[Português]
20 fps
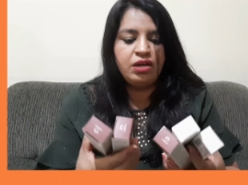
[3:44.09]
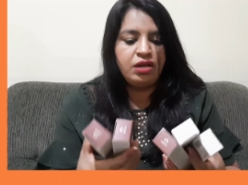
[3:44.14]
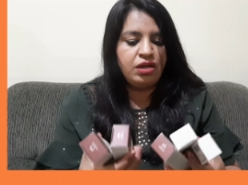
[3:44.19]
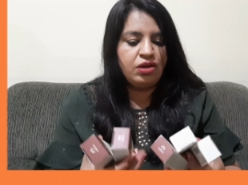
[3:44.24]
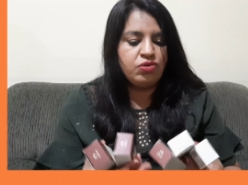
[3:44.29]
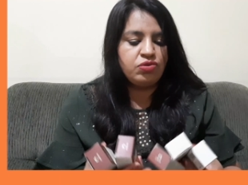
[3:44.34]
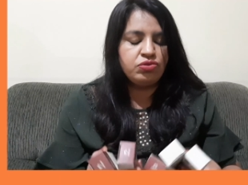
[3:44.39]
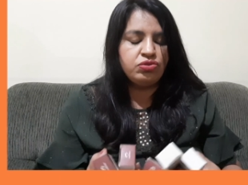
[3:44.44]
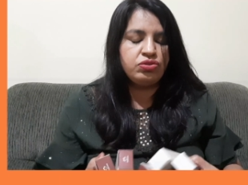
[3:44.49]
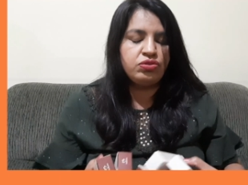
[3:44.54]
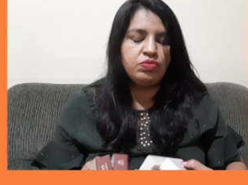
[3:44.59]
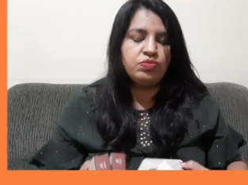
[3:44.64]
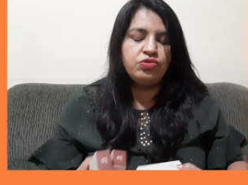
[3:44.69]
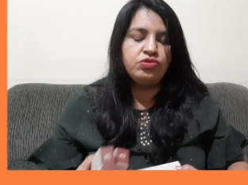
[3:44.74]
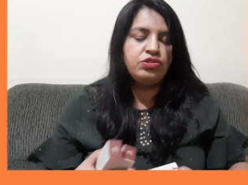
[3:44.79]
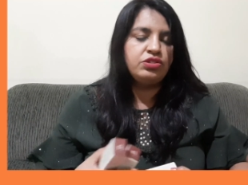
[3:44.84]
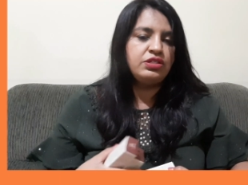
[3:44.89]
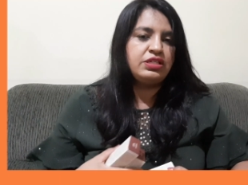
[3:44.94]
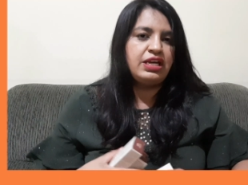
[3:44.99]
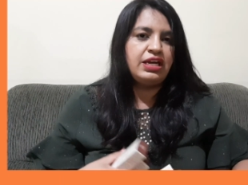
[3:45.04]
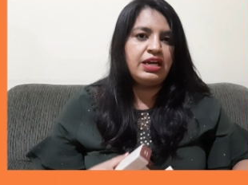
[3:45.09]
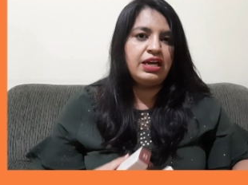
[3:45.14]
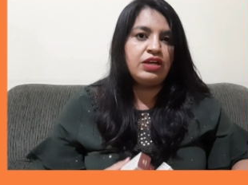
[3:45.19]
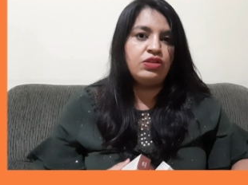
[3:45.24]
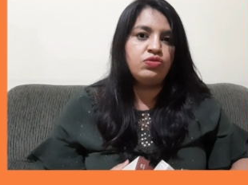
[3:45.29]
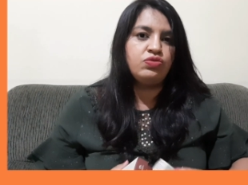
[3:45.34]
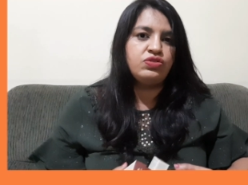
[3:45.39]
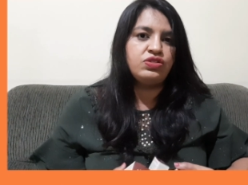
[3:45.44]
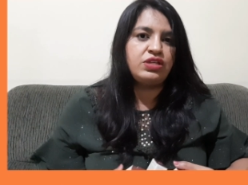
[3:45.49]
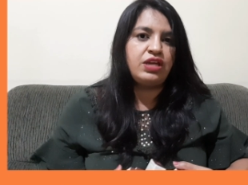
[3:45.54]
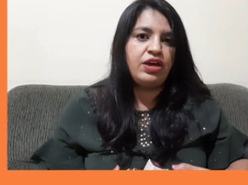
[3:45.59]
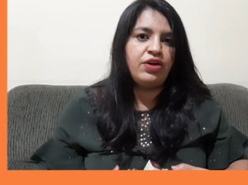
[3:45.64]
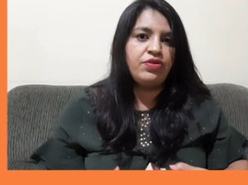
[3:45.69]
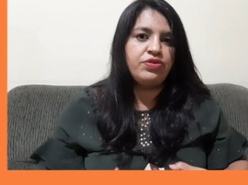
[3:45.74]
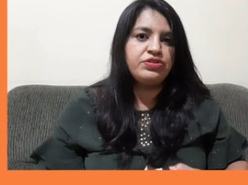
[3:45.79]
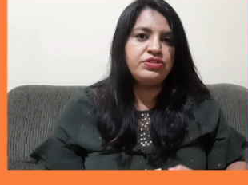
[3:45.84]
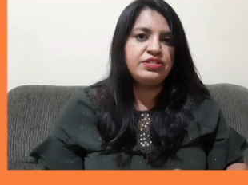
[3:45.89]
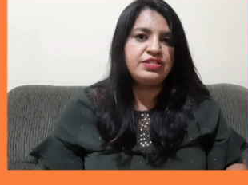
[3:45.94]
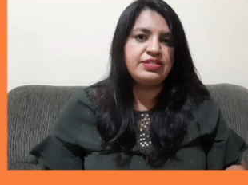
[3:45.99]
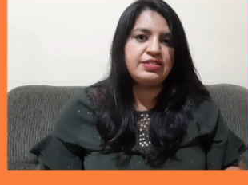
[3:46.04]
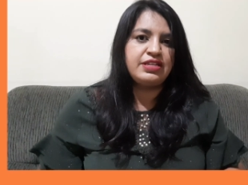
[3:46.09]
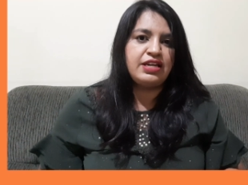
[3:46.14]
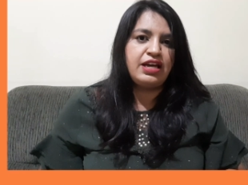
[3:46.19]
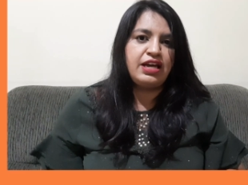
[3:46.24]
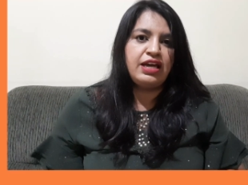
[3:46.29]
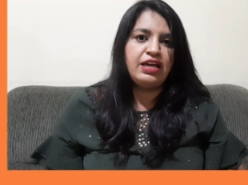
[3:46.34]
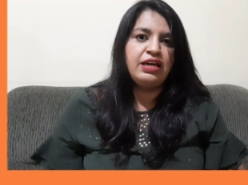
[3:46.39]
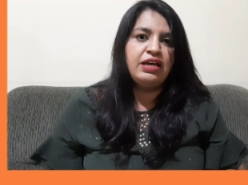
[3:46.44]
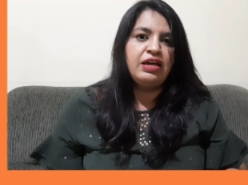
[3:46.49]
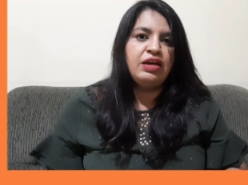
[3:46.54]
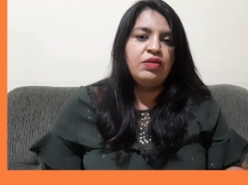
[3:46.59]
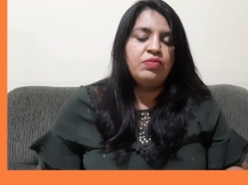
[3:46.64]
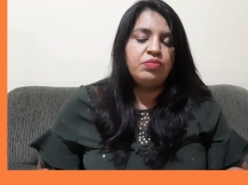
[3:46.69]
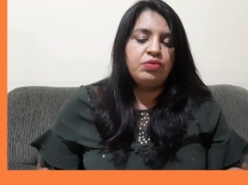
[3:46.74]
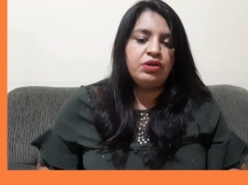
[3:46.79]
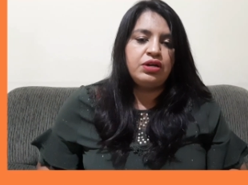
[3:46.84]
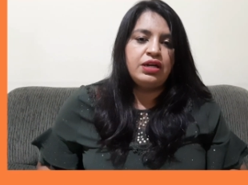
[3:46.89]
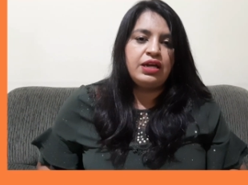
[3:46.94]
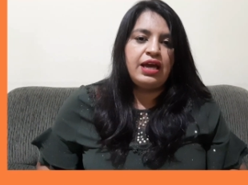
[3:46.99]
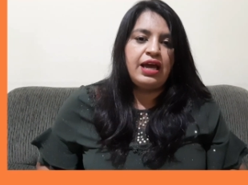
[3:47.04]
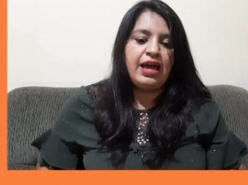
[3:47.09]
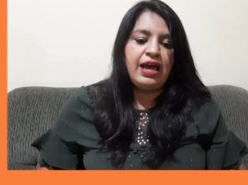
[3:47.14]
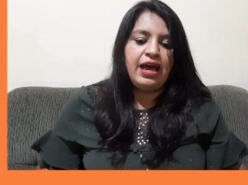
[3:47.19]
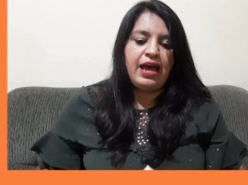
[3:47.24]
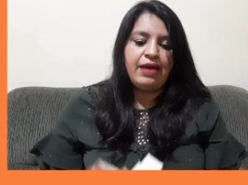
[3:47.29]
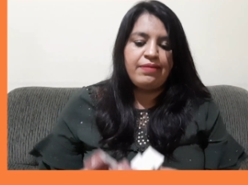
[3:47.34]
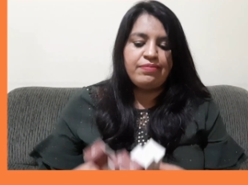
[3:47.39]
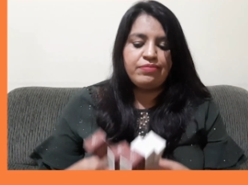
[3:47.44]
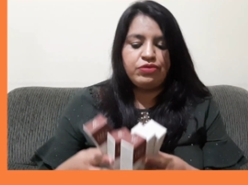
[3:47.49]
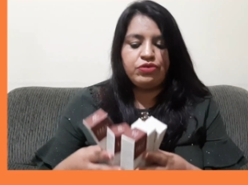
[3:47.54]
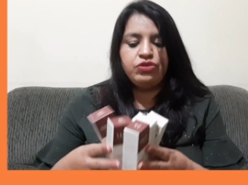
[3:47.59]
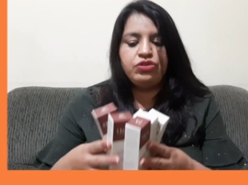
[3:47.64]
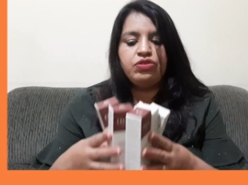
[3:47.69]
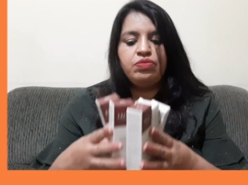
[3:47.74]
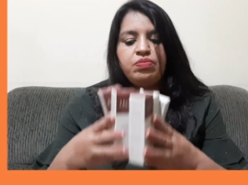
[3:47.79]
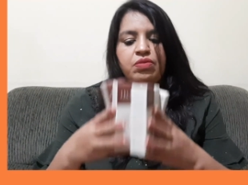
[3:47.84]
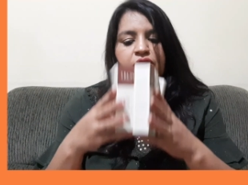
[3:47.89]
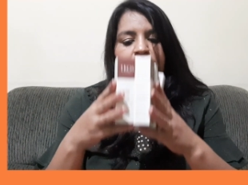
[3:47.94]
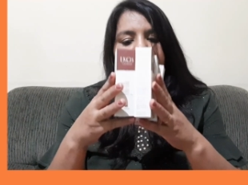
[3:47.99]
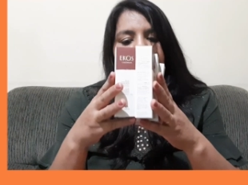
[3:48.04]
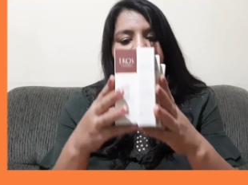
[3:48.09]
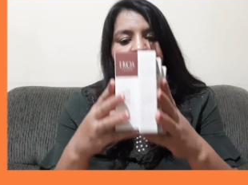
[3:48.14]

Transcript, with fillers: Eu costumo dizer que é dos deuses, né? Porque é muito bom,